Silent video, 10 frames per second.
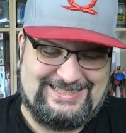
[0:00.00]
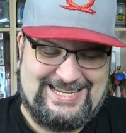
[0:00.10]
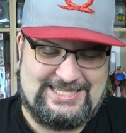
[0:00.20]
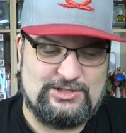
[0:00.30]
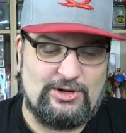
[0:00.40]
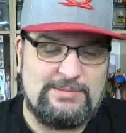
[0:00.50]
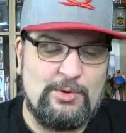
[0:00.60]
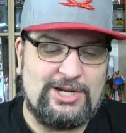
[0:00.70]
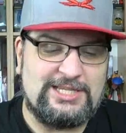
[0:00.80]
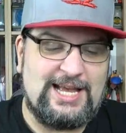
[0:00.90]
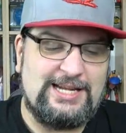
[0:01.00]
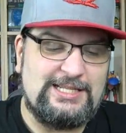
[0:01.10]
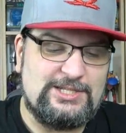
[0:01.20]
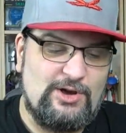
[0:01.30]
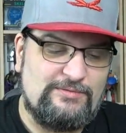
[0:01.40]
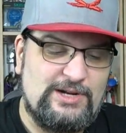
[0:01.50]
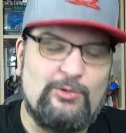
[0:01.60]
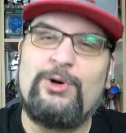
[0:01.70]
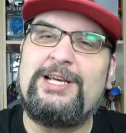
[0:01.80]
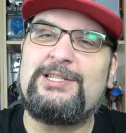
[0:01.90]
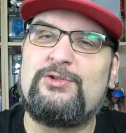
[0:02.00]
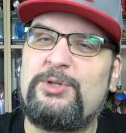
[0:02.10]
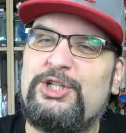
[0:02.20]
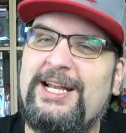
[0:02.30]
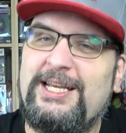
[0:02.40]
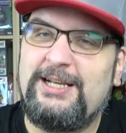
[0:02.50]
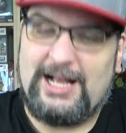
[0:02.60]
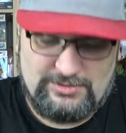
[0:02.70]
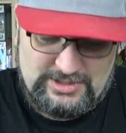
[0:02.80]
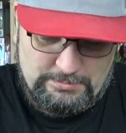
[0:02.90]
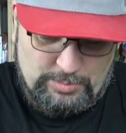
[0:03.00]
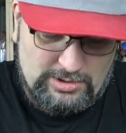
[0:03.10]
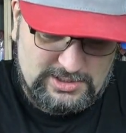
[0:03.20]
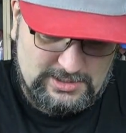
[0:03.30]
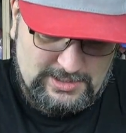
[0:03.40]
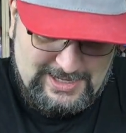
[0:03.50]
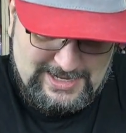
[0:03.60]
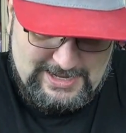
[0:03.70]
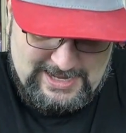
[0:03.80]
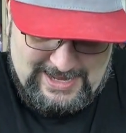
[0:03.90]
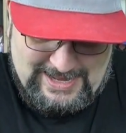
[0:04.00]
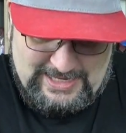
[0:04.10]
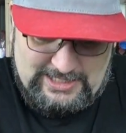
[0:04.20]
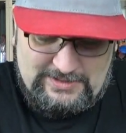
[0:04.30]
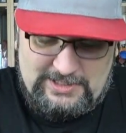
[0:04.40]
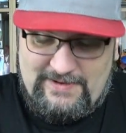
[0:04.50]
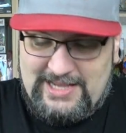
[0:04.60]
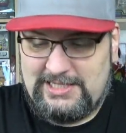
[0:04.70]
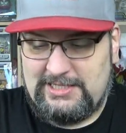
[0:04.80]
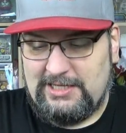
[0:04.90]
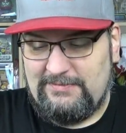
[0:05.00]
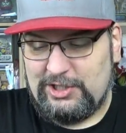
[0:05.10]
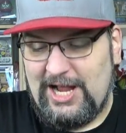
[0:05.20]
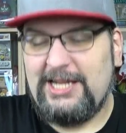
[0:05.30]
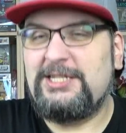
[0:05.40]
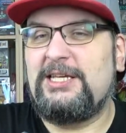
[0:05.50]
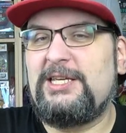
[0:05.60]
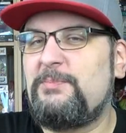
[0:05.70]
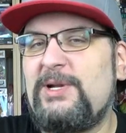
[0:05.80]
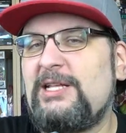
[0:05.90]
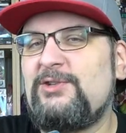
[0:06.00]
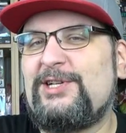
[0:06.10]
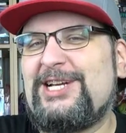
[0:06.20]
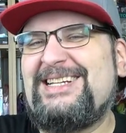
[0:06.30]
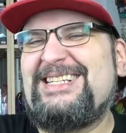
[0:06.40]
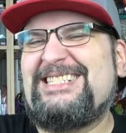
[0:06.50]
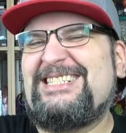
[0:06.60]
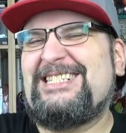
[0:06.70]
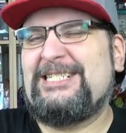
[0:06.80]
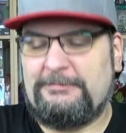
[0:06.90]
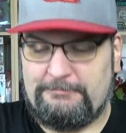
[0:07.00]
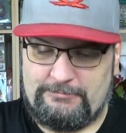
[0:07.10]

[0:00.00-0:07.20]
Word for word: es sollte möglich sein, ihn zu öffnen, ohne ihn zu beschädigen. Also die Box. Ich, ich weiß es nicht. Wahrscheinlich nicht. Ich bin dazu wahrscheinlich nicht in der Lage.